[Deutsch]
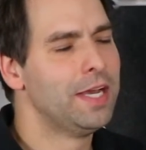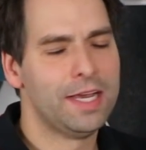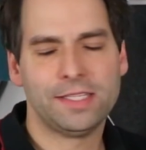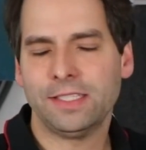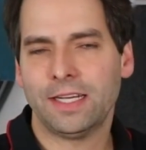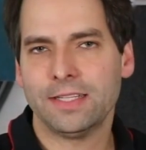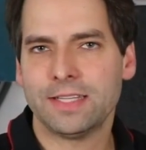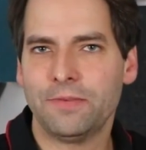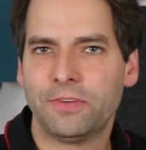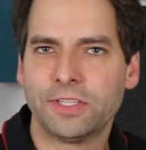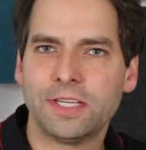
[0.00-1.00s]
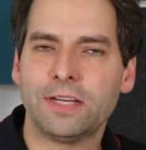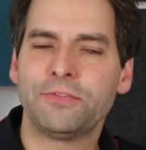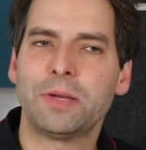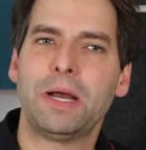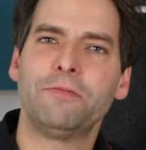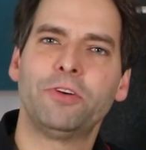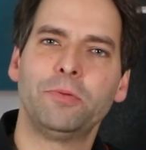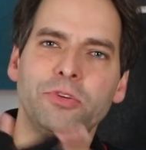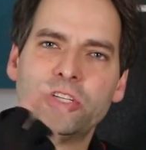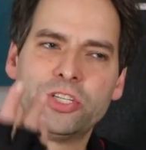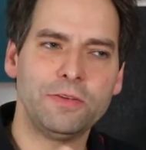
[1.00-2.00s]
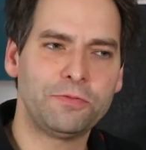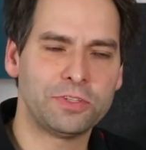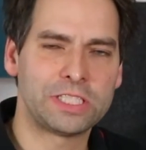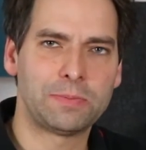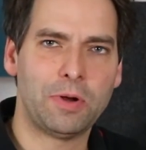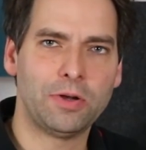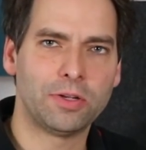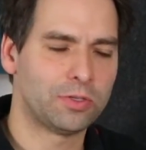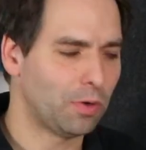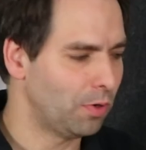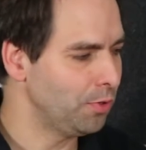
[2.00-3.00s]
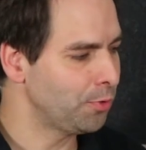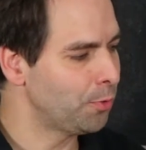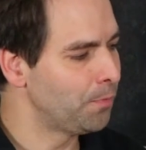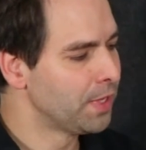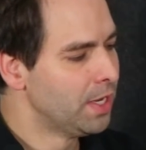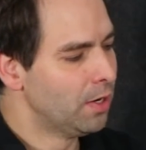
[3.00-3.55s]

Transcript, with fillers: Es ist eine ganz einfache Sache. Wir haben einfach ein Budget von 200 Euro